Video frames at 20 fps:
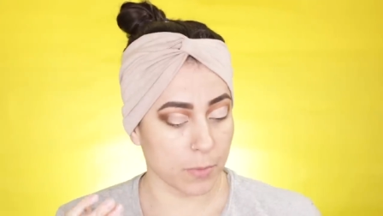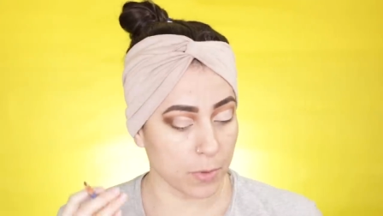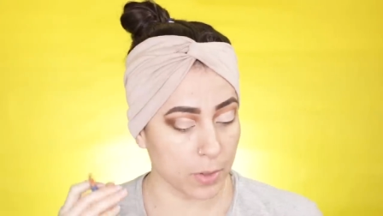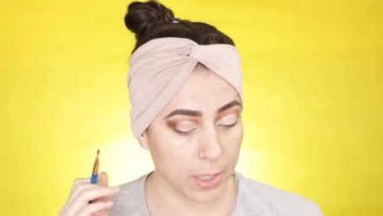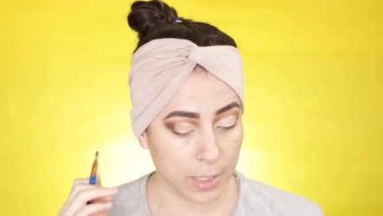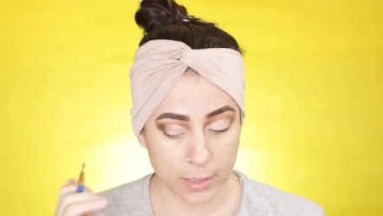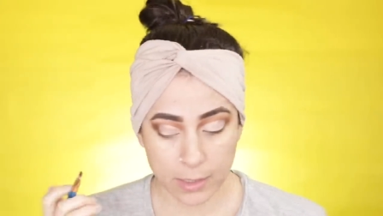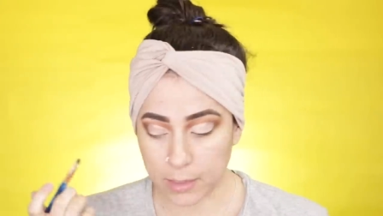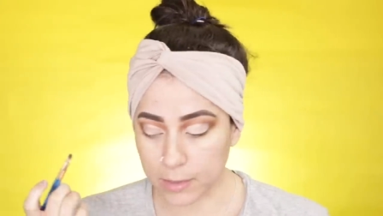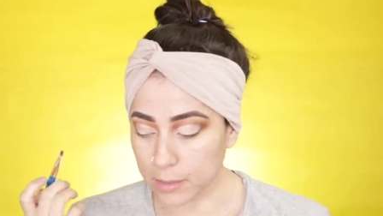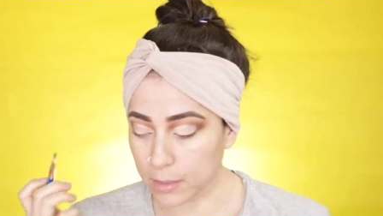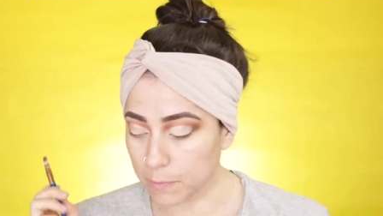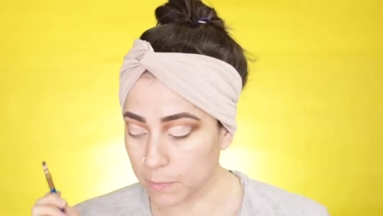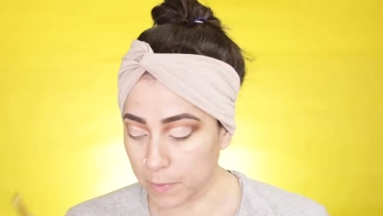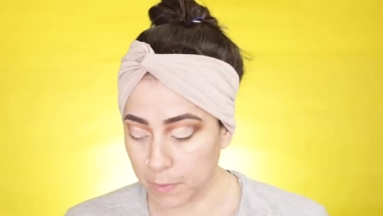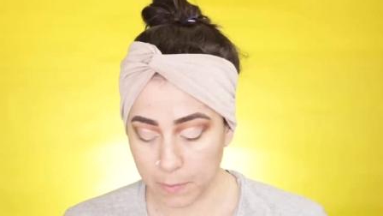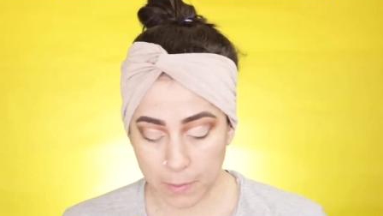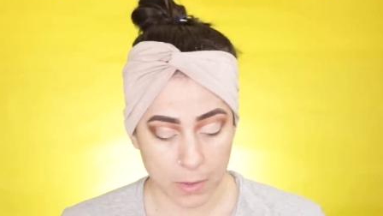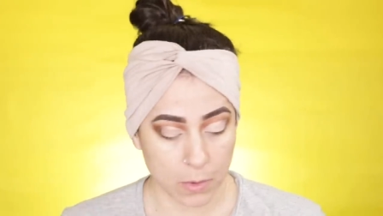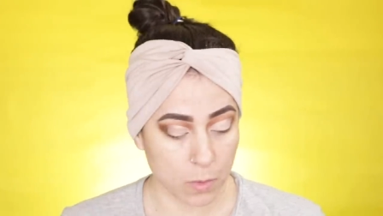Voy a tratar
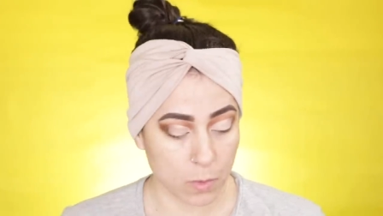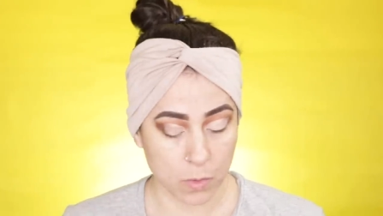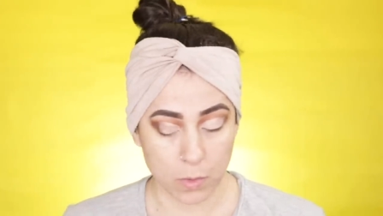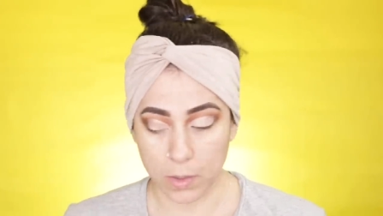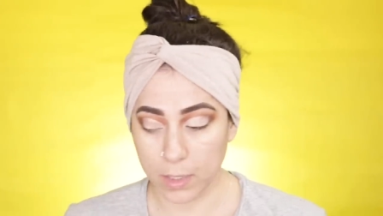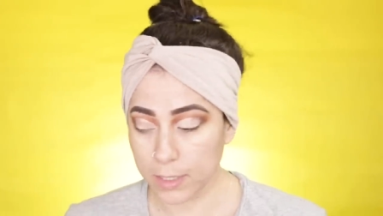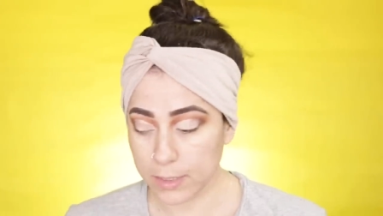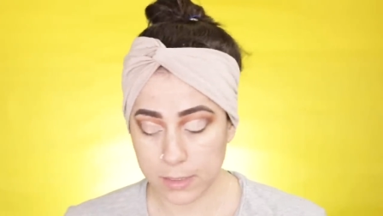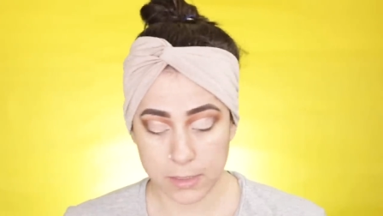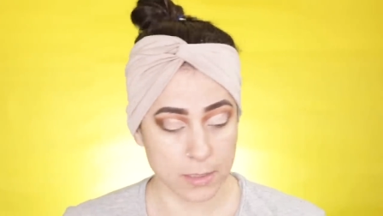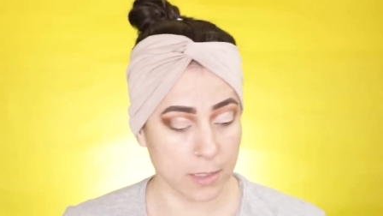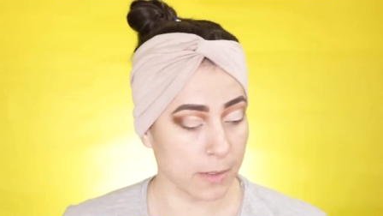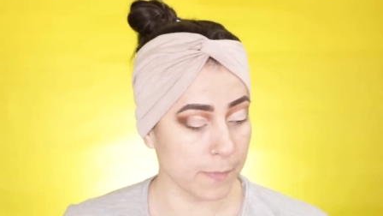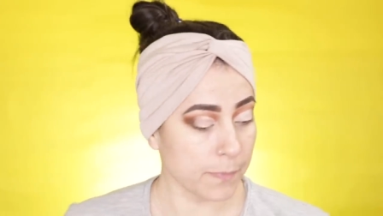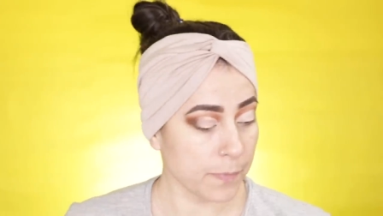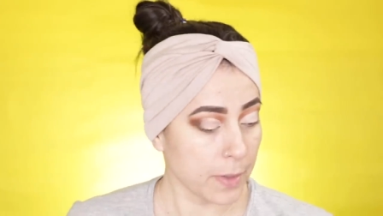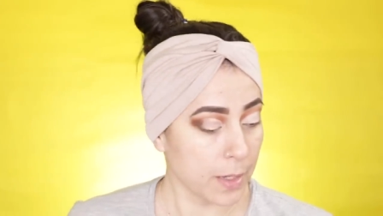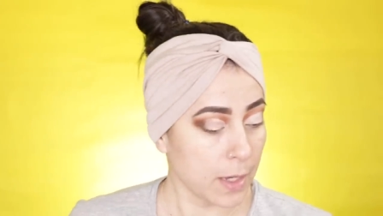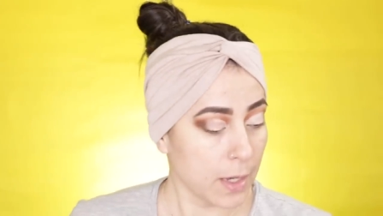primero con esta,